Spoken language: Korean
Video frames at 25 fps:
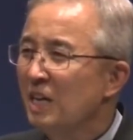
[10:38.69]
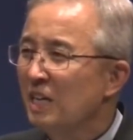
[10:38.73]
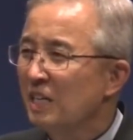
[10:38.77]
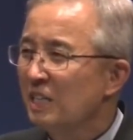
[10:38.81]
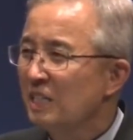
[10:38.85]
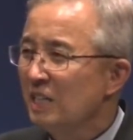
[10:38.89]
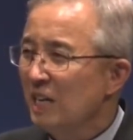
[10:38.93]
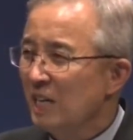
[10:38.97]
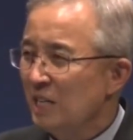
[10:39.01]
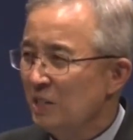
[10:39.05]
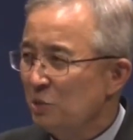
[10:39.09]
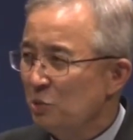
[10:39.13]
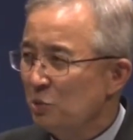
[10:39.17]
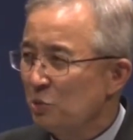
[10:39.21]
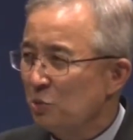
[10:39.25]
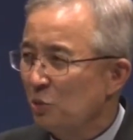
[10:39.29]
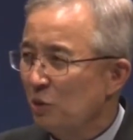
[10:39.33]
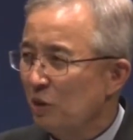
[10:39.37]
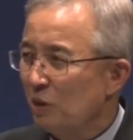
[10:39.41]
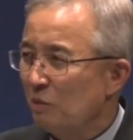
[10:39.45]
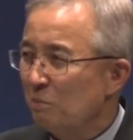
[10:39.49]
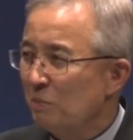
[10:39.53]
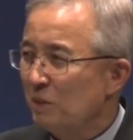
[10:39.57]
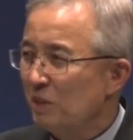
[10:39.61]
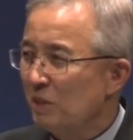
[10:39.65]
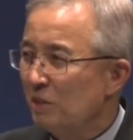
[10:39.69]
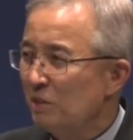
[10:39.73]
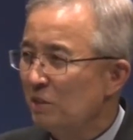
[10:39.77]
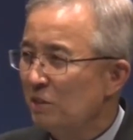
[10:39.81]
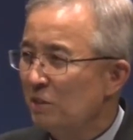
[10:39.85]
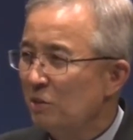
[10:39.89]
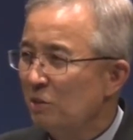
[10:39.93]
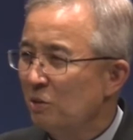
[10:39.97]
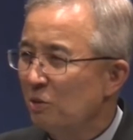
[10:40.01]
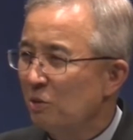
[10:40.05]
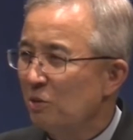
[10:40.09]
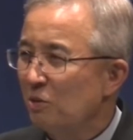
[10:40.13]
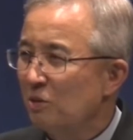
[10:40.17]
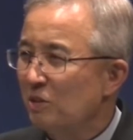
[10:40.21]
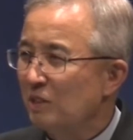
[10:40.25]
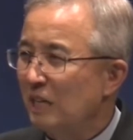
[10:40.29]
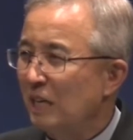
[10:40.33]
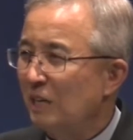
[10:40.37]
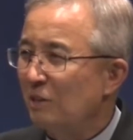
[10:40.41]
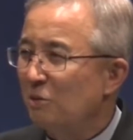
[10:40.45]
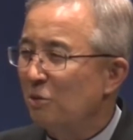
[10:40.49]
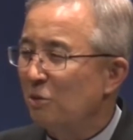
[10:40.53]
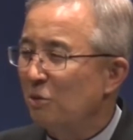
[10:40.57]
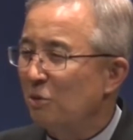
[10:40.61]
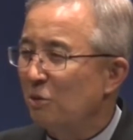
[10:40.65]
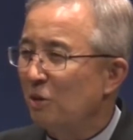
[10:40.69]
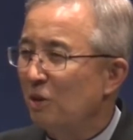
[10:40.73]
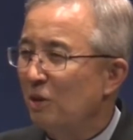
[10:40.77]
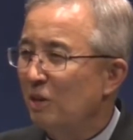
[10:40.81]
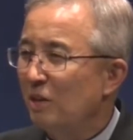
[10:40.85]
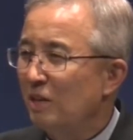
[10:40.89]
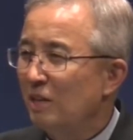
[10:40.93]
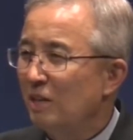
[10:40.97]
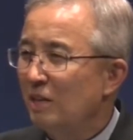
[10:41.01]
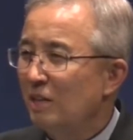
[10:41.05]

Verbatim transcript: 그 한 조각만을 들고 나도